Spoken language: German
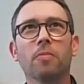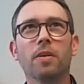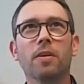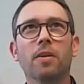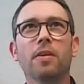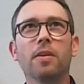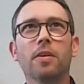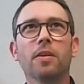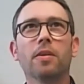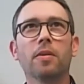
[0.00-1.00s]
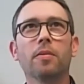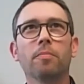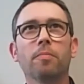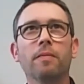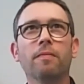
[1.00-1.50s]
äh,
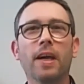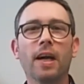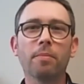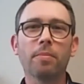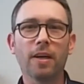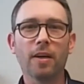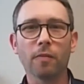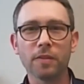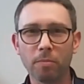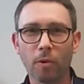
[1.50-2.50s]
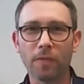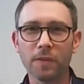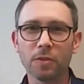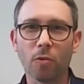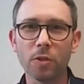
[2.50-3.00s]
Bewerber auf die
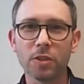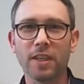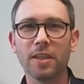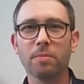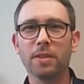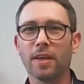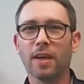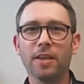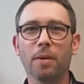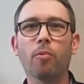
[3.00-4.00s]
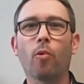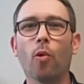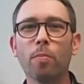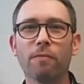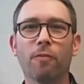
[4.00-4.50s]
Professorenstelle mit einer
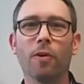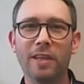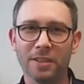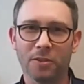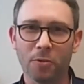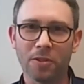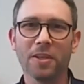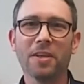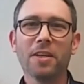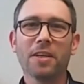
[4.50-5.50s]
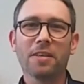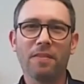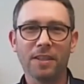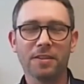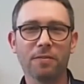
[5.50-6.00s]
Probevorlesung
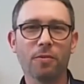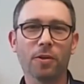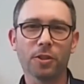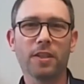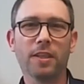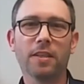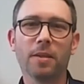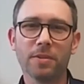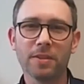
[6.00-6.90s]
quasi vorgestellt haben.